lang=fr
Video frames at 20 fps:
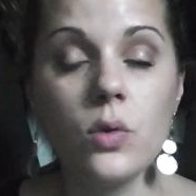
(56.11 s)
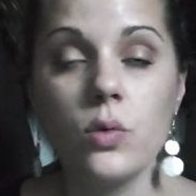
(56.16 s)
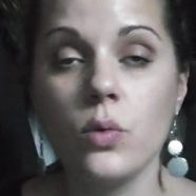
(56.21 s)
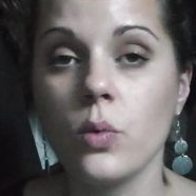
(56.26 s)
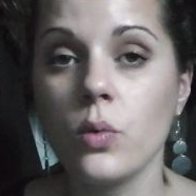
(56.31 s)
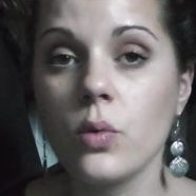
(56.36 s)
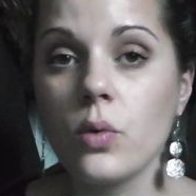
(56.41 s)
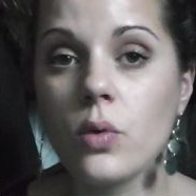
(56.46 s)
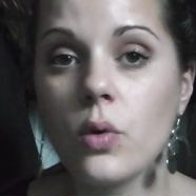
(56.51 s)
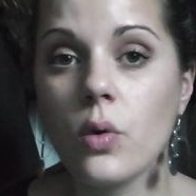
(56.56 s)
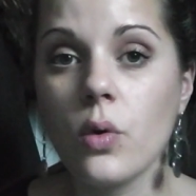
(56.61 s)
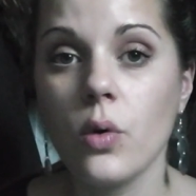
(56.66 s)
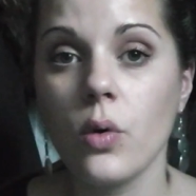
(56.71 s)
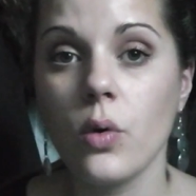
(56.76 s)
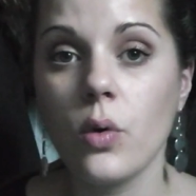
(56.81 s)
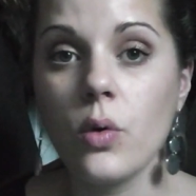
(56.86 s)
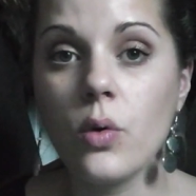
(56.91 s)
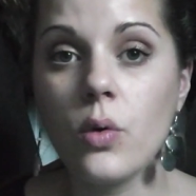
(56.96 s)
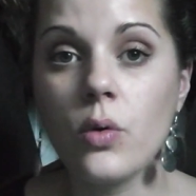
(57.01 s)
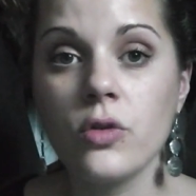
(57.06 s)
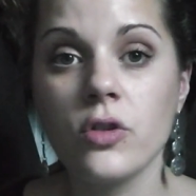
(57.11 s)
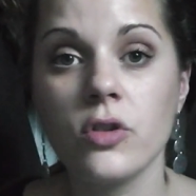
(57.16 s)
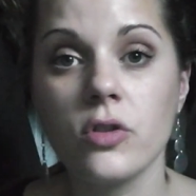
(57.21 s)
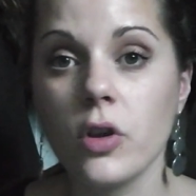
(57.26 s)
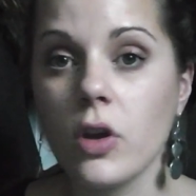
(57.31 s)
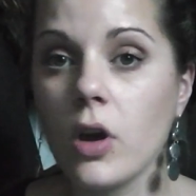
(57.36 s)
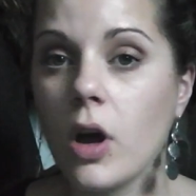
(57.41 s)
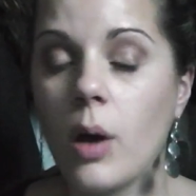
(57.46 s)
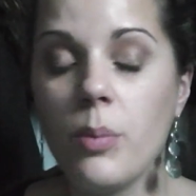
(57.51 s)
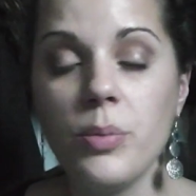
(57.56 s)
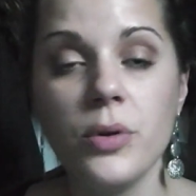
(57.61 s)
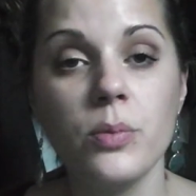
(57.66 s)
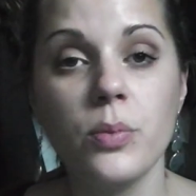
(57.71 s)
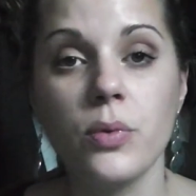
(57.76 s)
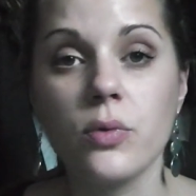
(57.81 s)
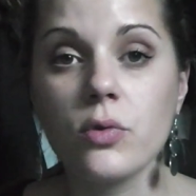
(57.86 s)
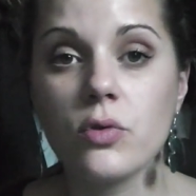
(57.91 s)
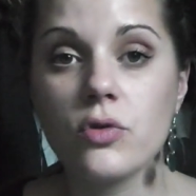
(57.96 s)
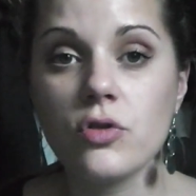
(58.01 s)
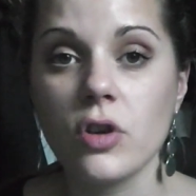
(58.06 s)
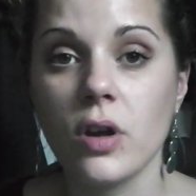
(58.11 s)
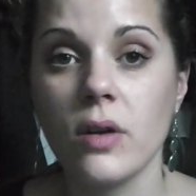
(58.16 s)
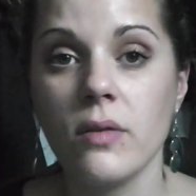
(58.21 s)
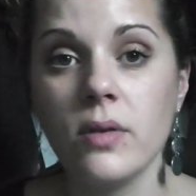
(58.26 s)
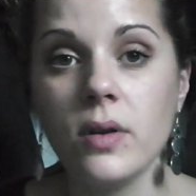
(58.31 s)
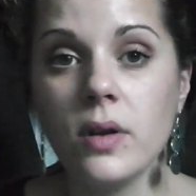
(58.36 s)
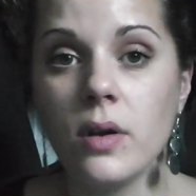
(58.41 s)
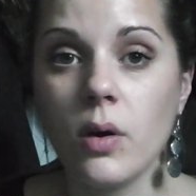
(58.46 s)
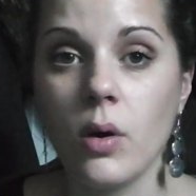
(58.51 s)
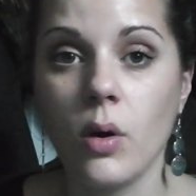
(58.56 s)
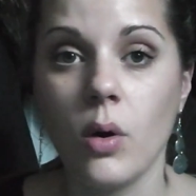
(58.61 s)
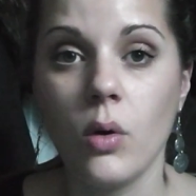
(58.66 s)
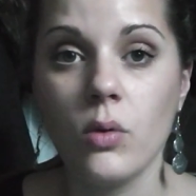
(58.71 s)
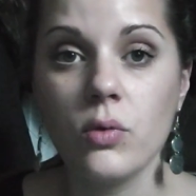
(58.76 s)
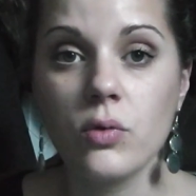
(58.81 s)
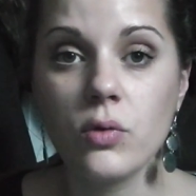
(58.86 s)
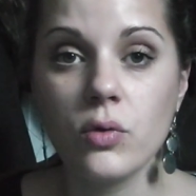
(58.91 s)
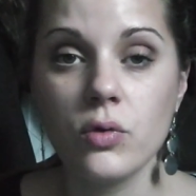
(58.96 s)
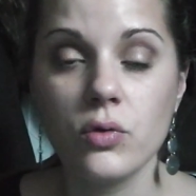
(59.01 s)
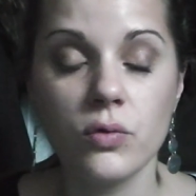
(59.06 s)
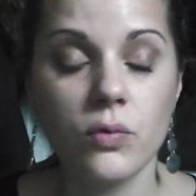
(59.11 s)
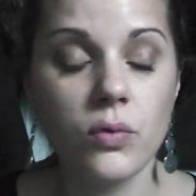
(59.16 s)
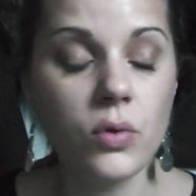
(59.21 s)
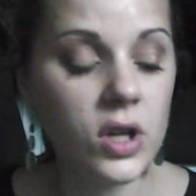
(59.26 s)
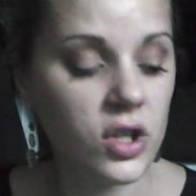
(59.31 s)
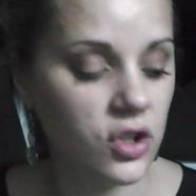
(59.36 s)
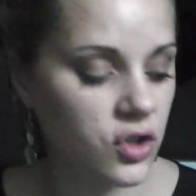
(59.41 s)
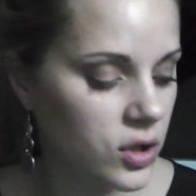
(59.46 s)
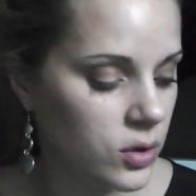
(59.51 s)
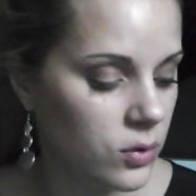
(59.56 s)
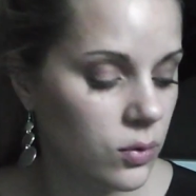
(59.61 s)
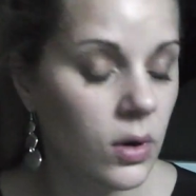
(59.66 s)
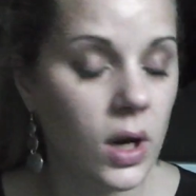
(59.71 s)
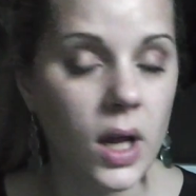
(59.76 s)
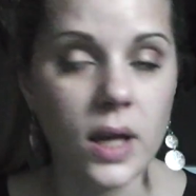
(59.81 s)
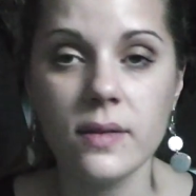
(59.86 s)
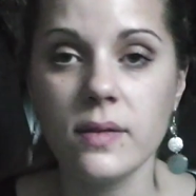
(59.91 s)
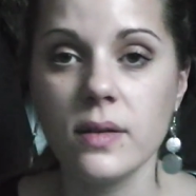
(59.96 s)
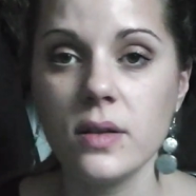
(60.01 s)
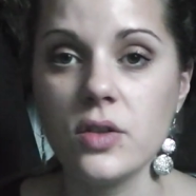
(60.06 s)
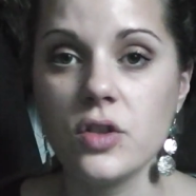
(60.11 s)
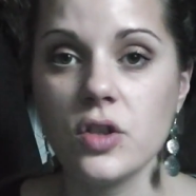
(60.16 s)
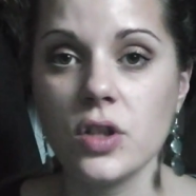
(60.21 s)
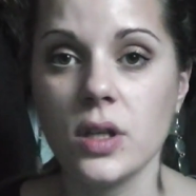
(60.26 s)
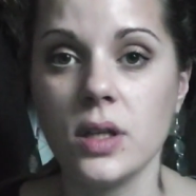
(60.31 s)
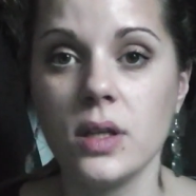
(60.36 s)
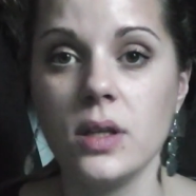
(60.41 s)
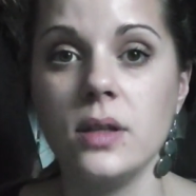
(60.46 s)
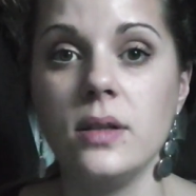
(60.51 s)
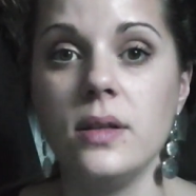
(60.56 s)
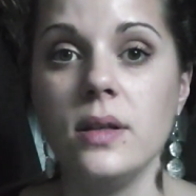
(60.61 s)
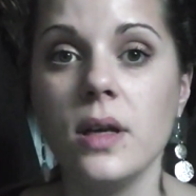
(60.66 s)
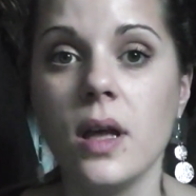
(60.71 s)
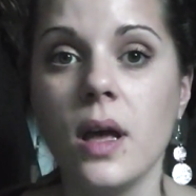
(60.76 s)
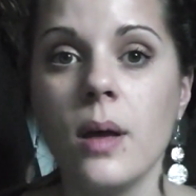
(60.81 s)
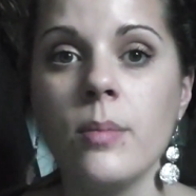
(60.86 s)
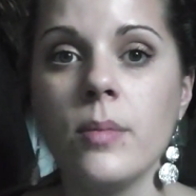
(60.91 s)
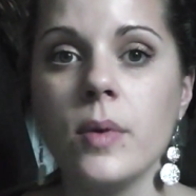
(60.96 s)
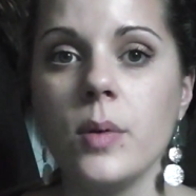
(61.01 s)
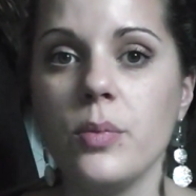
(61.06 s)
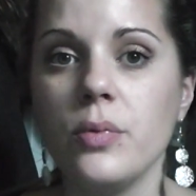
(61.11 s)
Donc euh, c'était rapide parce que j'avais euh, ce que je voulais chez Douglas et chez DM.